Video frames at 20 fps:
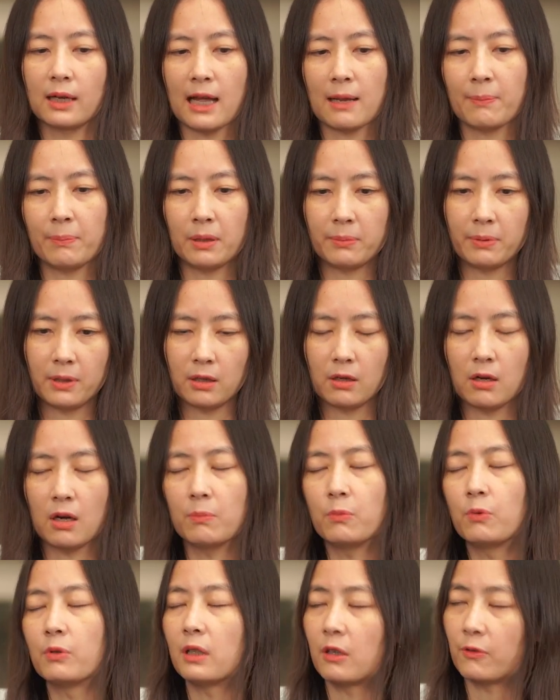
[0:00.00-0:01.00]
การเปิดเผยข้
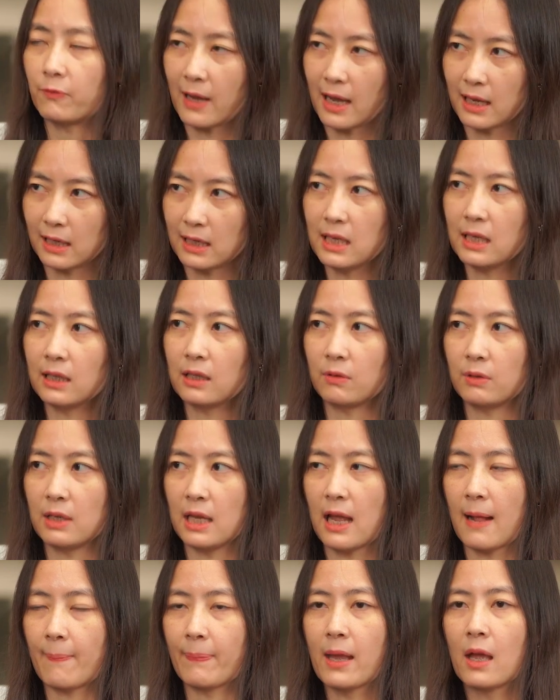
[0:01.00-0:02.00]
อมูลในไฟลิ่งแล้ว
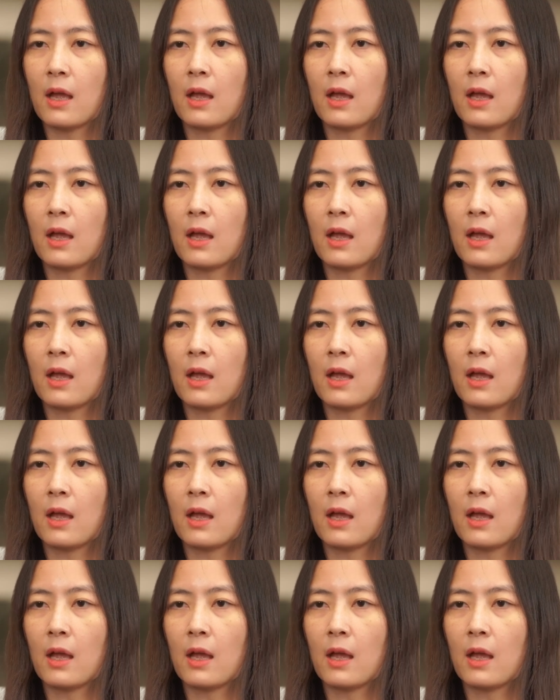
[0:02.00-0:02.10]
เนี่ย